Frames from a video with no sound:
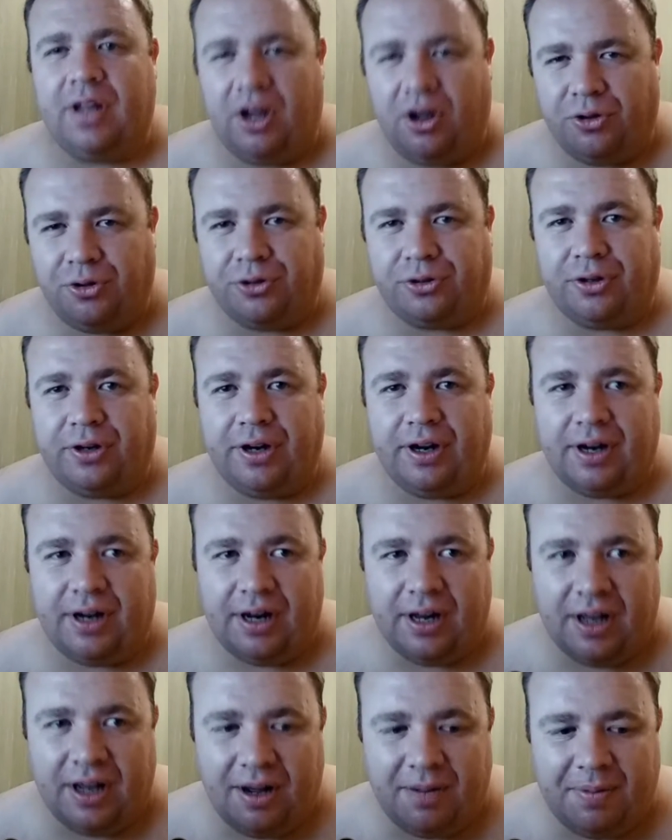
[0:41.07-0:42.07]
ao Doutor
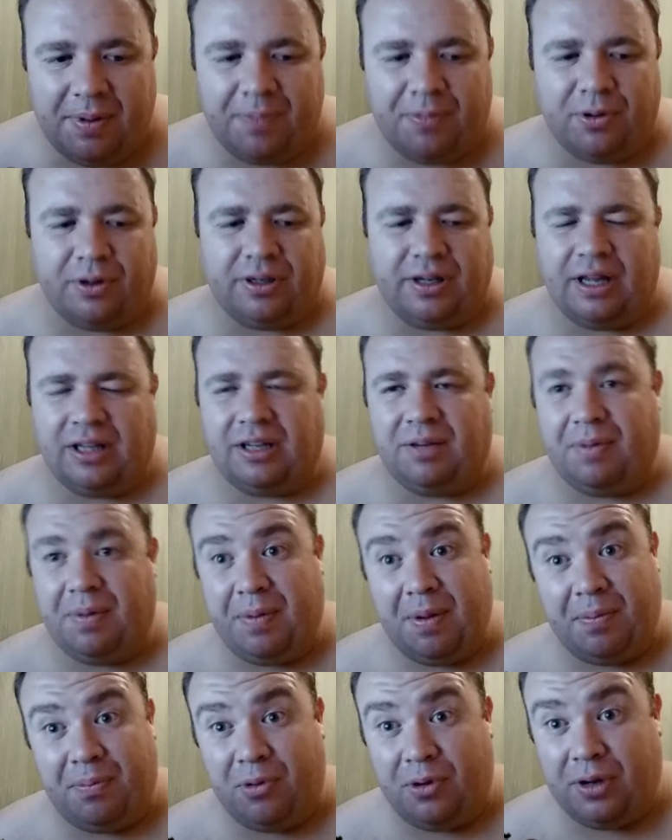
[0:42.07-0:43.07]
Reclama por estar tá também
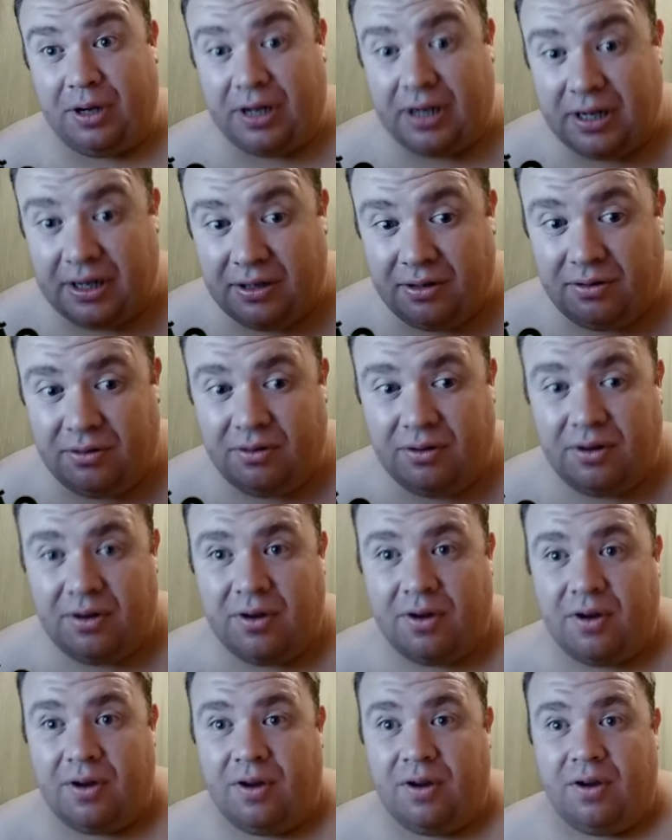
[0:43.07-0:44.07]
me apoiando,
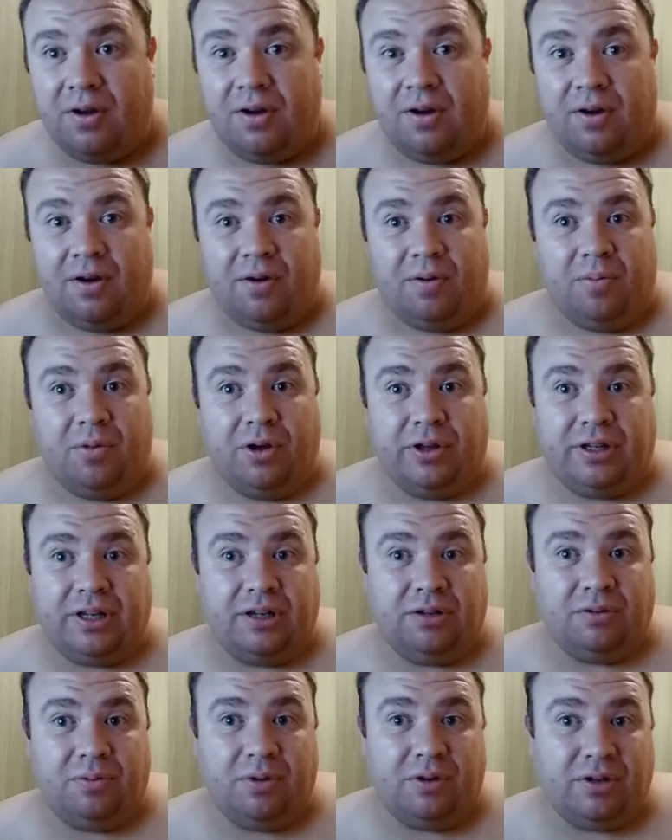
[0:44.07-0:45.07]

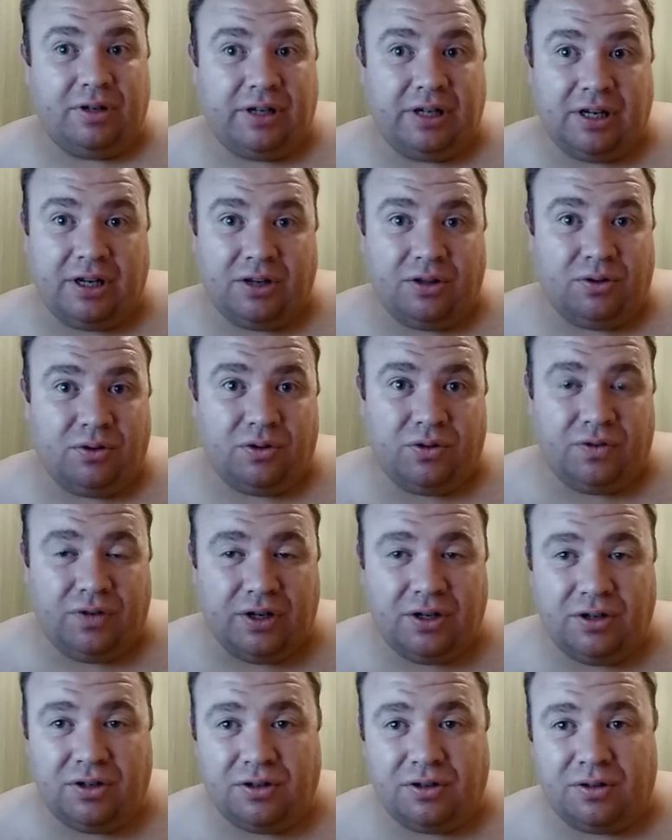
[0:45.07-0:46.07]
botando meus links nos
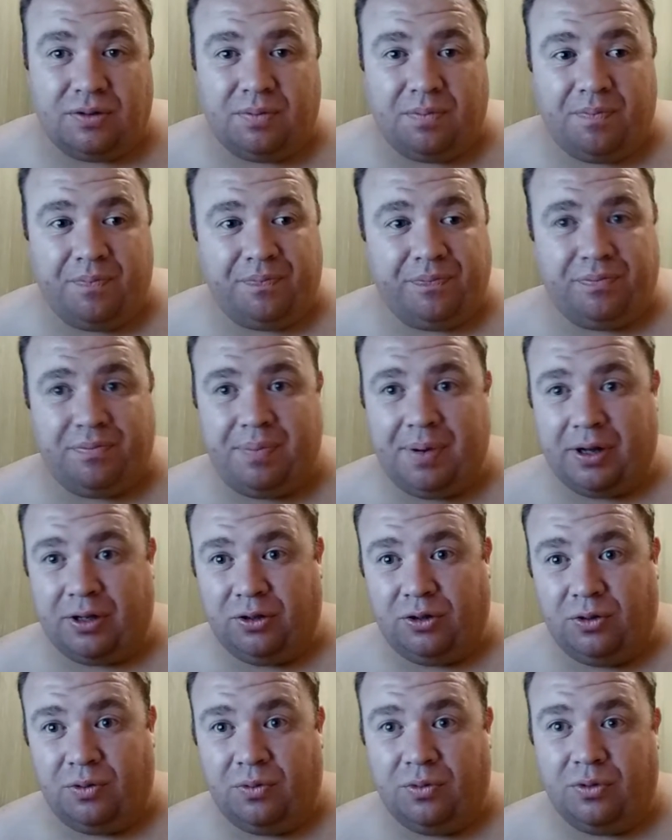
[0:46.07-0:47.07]
vídeos para
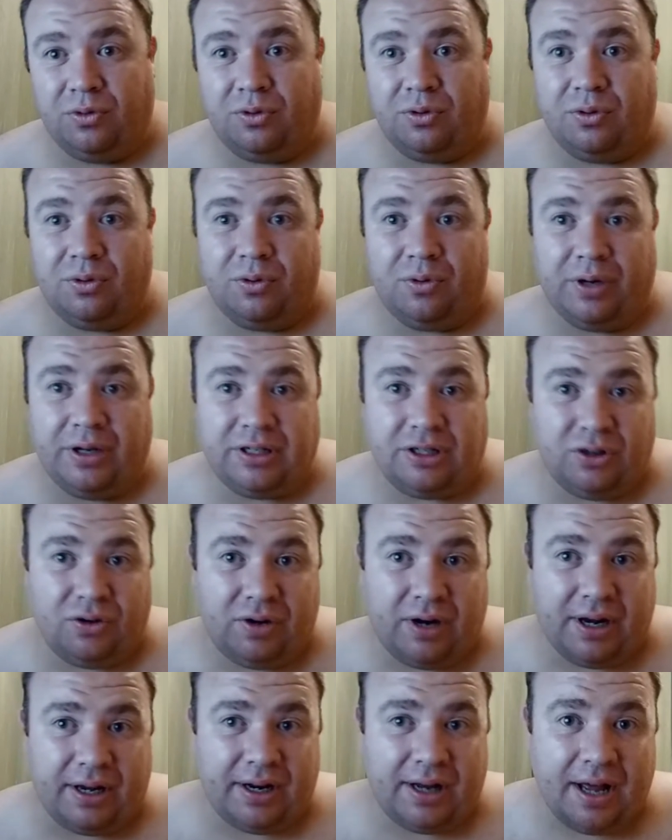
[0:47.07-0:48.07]
todo mundo conhecer o
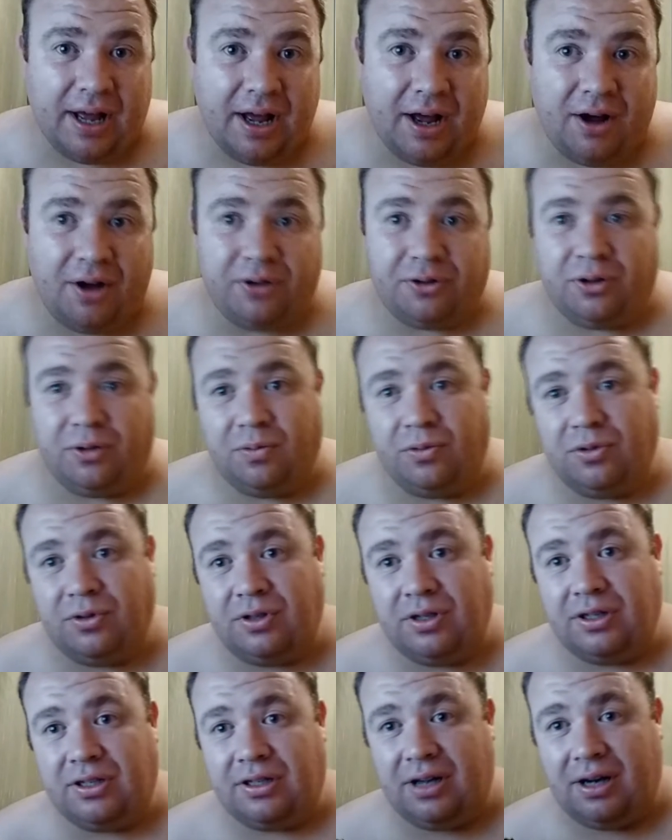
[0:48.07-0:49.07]
canal, todo mundo
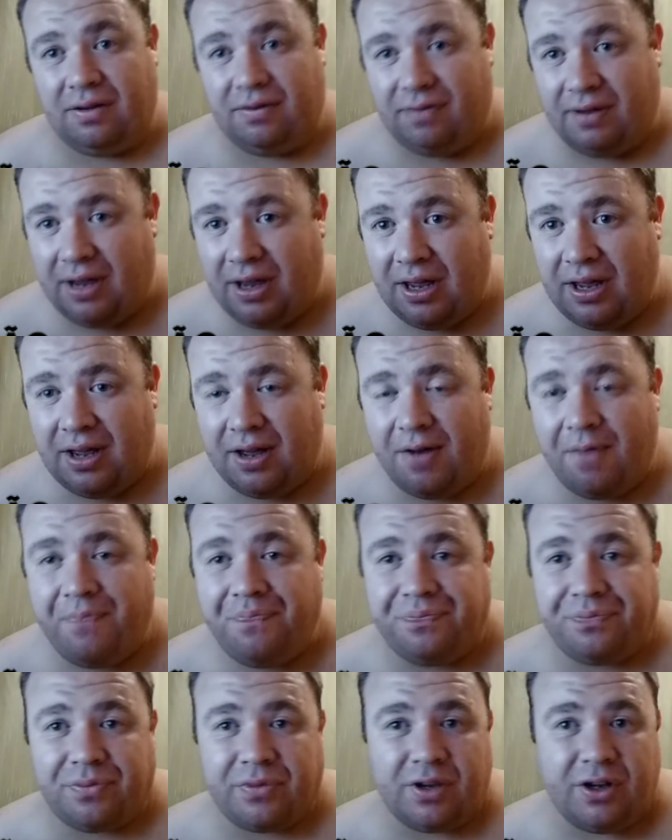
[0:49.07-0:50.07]
se inscrever.
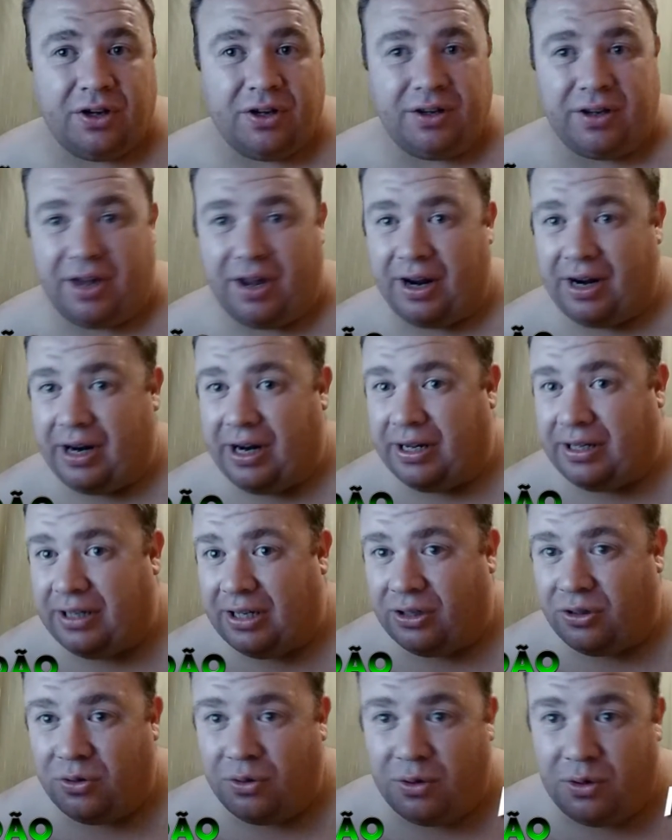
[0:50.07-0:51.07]
Quero agradecer
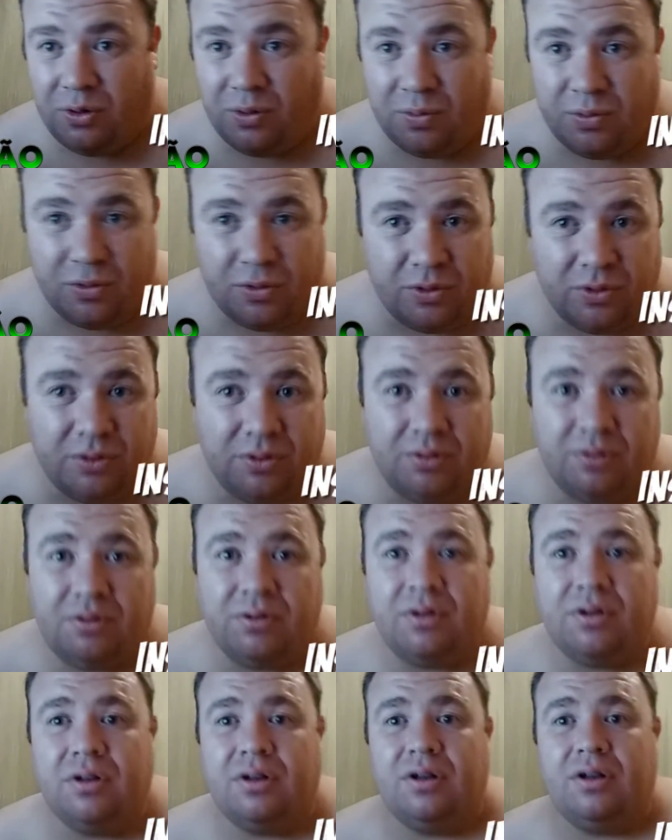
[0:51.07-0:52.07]
a todo mundo,
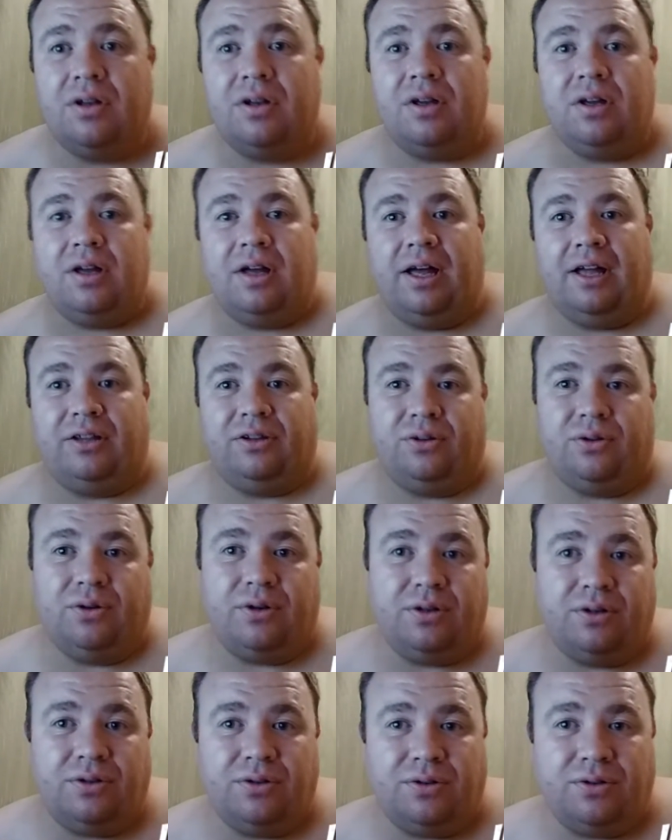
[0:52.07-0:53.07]
a
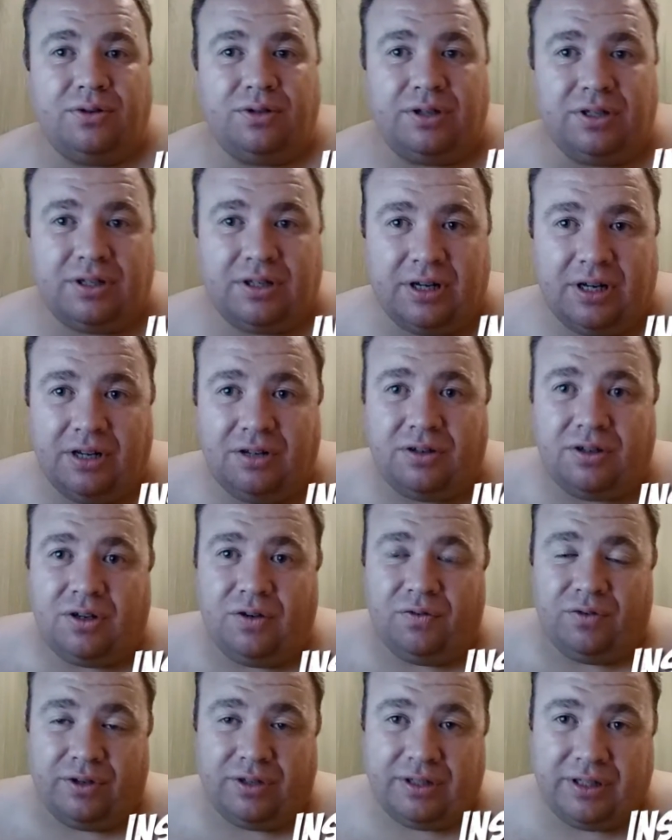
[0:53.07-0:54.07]
todos os inscritos que
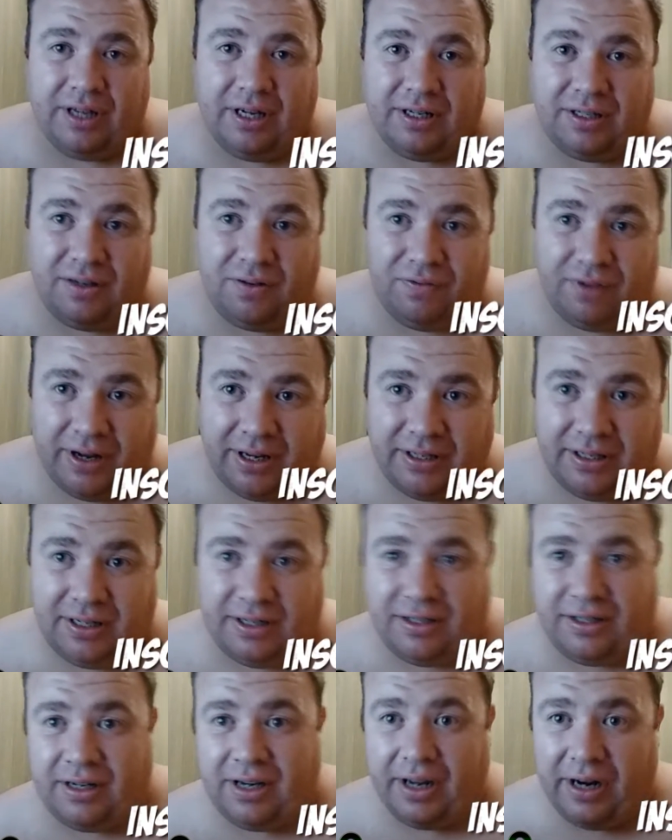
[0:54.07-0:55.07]
vocês que fazem
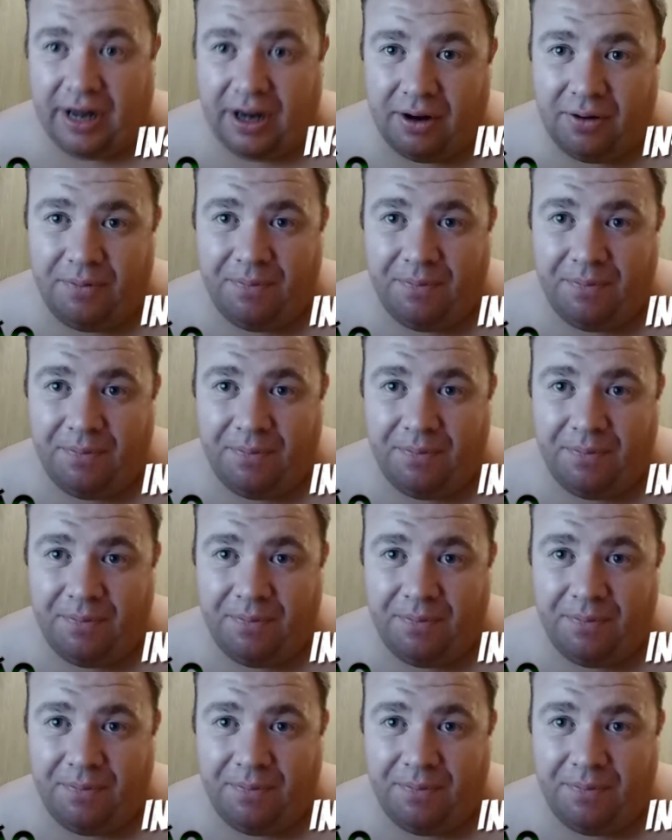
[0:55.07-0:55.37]
esse canal.